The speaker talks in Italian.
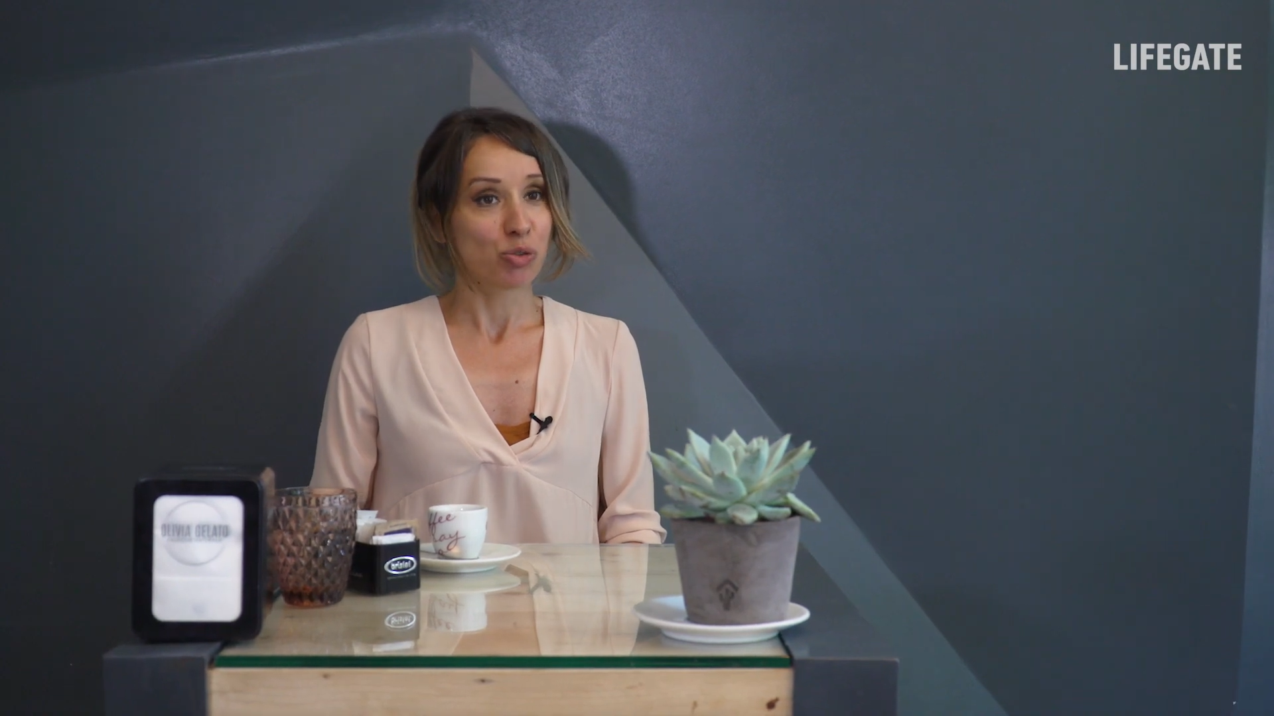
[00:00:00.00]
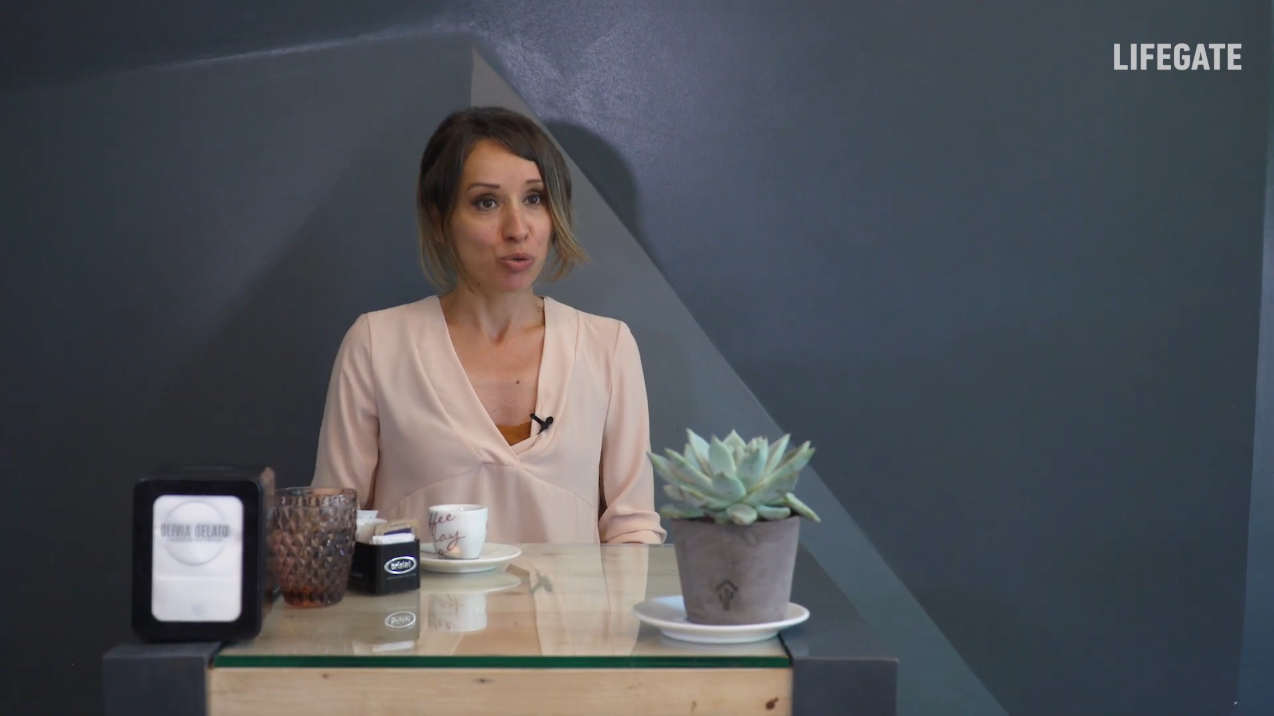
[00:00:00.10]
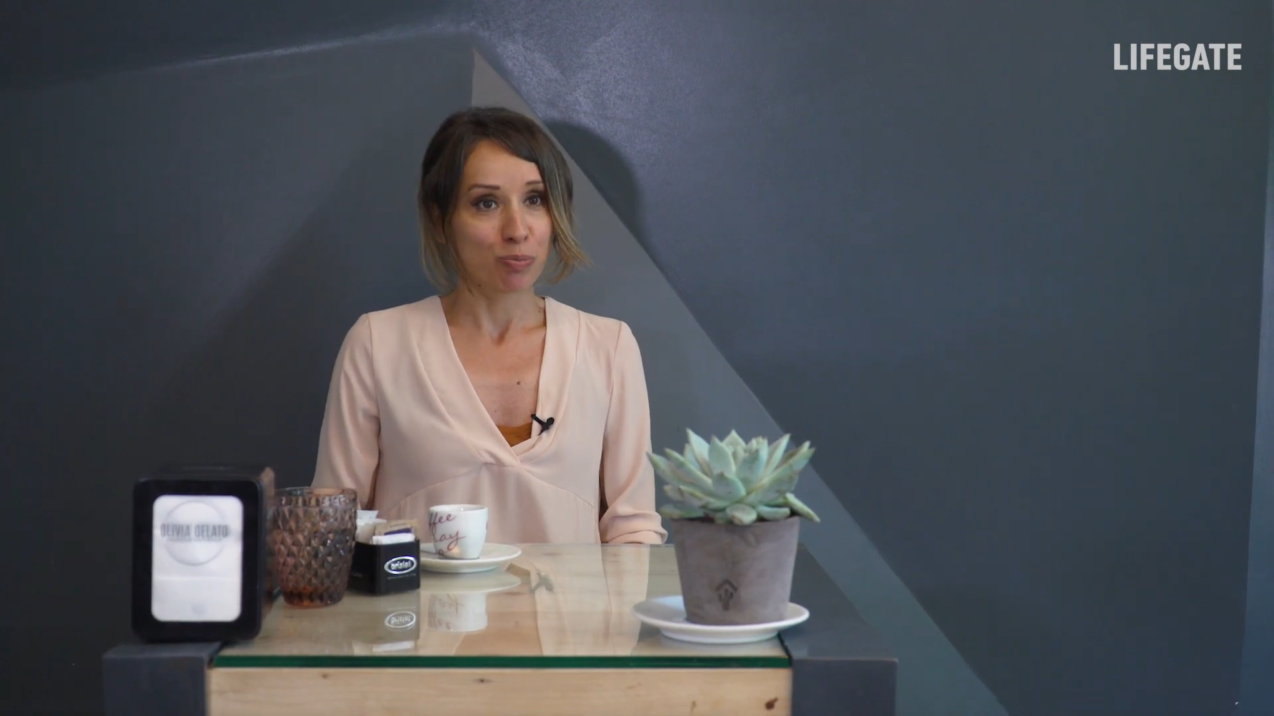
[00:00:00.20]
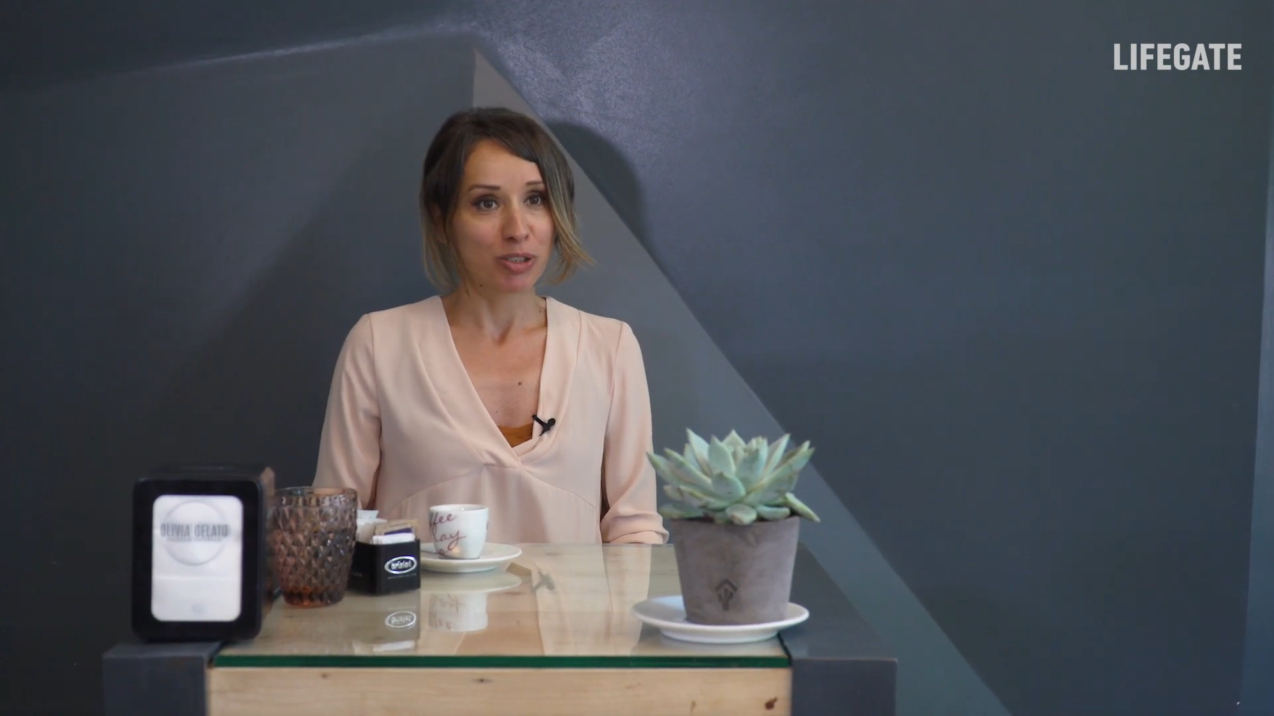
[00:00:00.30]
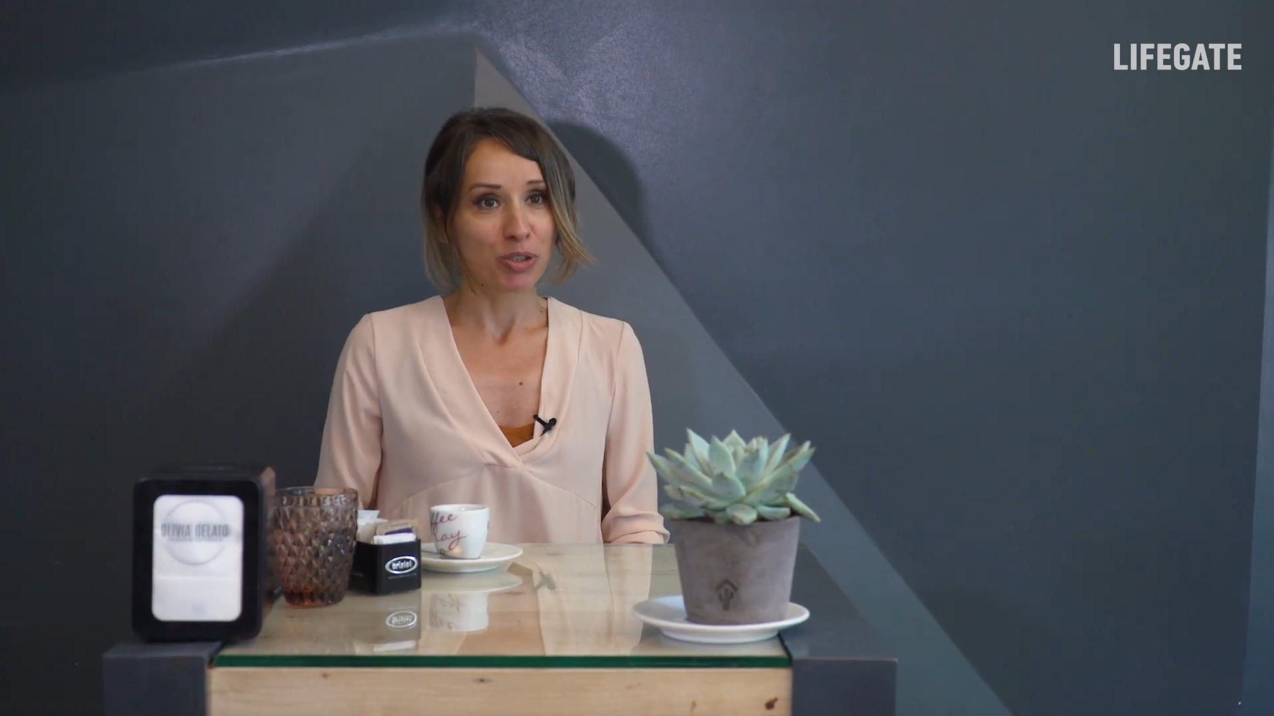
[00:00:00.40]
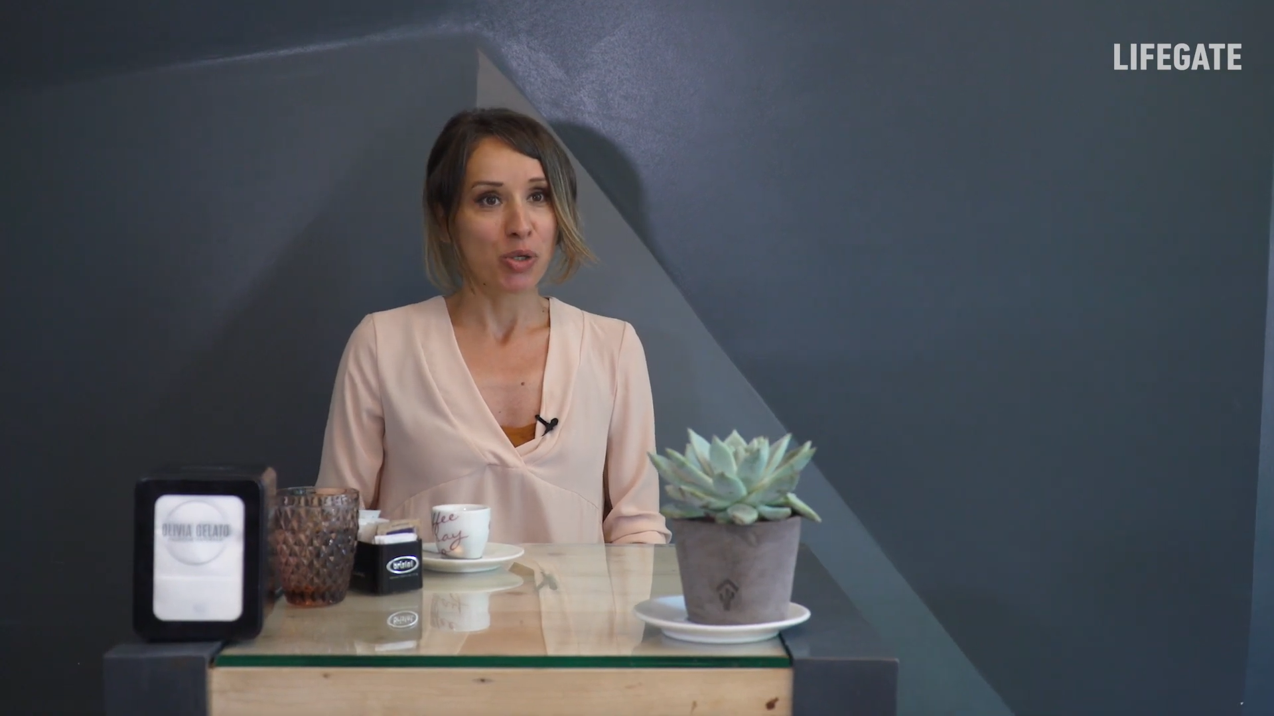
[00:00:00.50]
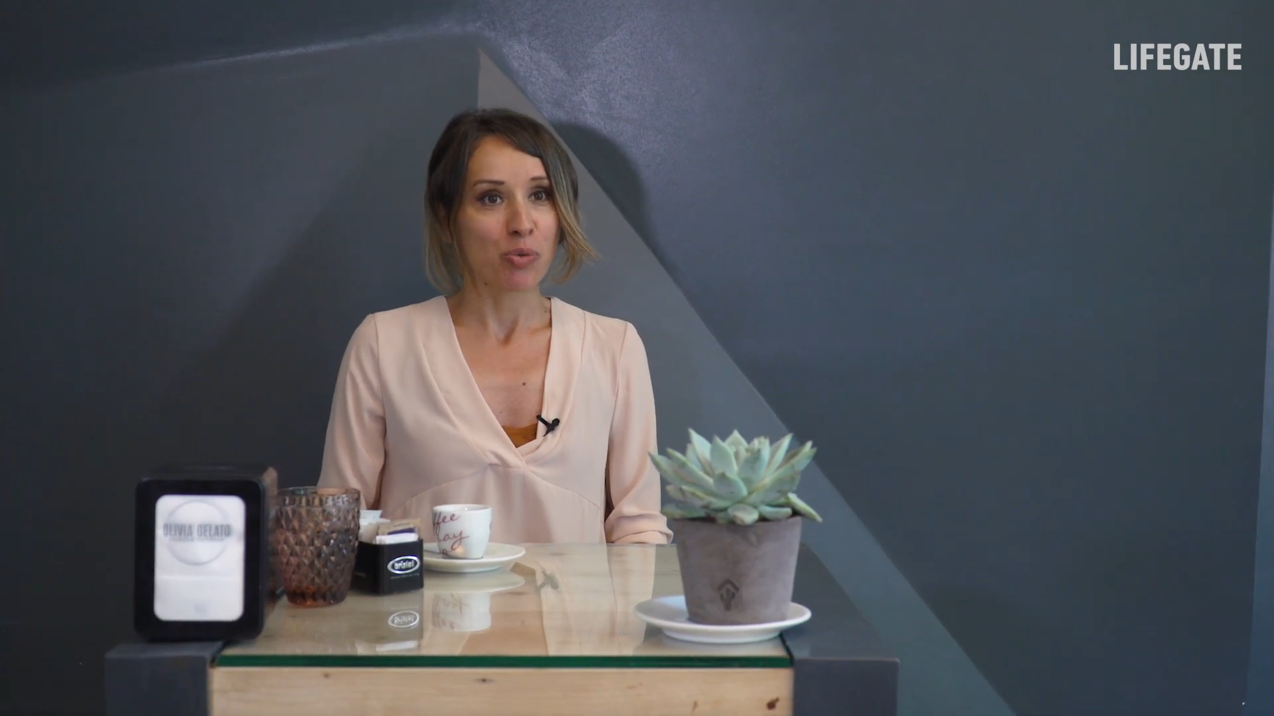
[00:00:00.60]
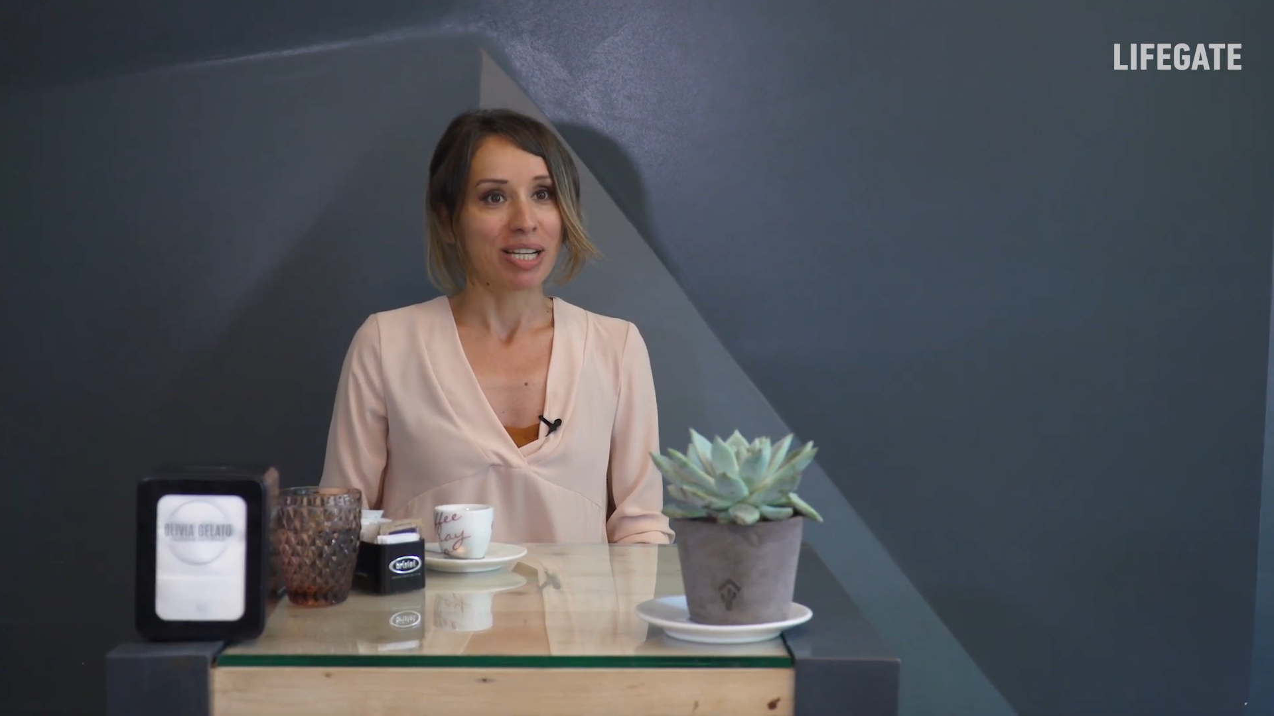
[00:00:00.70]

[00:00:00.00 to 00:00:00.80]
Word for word: subito